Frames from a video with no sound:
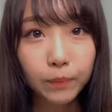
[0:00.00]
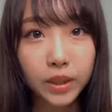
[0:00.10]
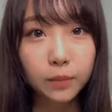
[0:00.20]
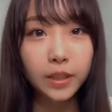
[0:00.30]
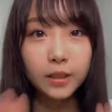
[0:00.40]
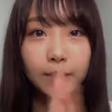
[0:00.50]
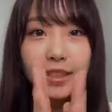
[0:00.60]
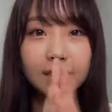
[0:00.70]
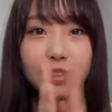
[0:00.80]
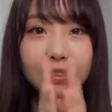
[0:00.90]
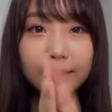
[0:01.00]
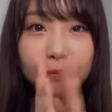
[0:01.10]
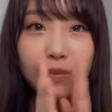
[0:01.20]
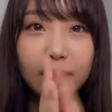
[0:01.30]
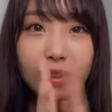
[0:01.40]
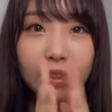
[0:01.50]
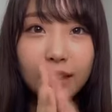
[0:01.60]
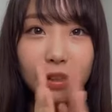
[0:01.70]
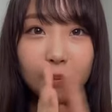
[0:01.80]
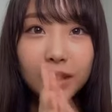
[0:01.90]
はいこの後はまたお話し
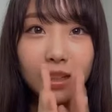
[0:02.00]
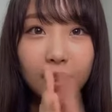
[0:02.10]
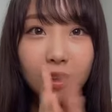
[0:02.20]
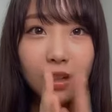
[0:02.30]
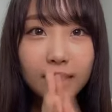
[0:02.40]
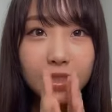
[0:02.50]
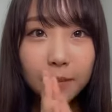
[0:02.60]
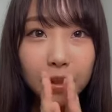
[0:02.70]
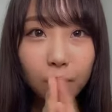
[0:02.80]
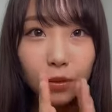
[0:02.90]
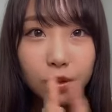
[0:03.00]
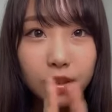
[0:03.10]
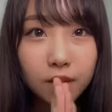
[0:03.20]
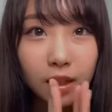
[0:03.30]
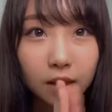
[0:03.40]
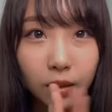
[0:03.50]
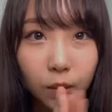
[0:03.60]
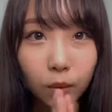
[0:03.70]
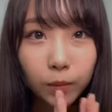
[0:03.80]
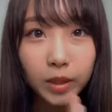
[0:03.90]
会なので会える方は
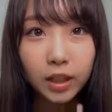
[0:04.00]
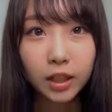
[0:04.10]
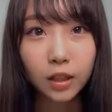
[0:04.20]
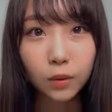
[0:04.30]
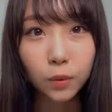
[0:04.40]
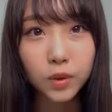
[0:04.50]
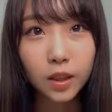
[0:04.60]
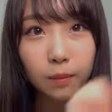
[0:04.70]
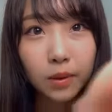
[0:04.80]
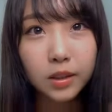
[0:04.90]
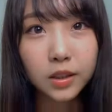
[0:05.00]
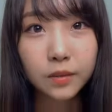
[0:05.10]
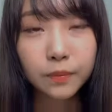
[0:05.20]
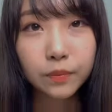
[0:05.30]
楽しみにしてます